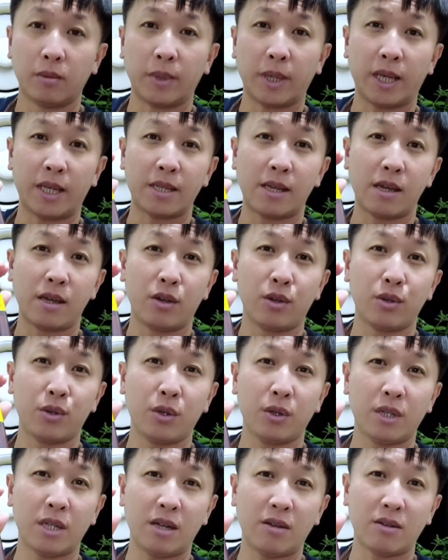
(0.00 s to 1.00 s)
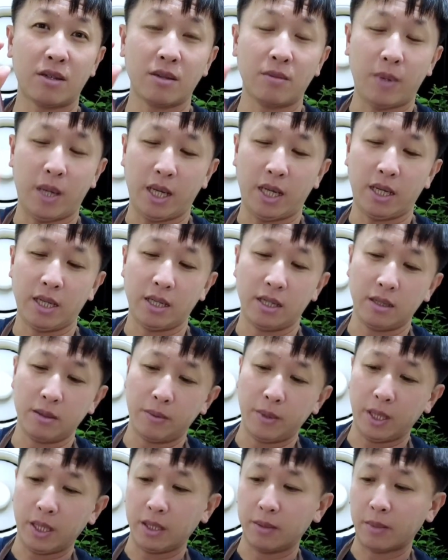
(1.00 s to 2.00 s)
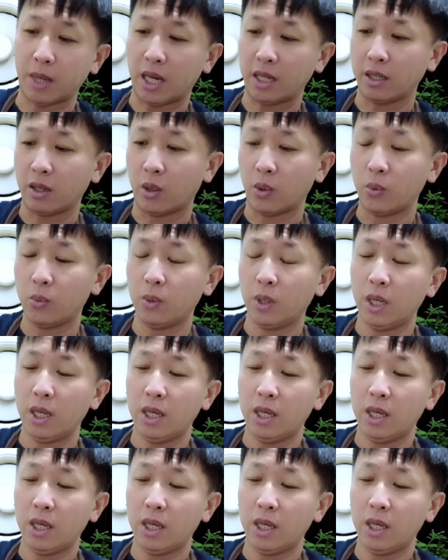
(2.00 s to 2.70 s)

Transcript: 我们刚才又去超市买了一瓶麻油。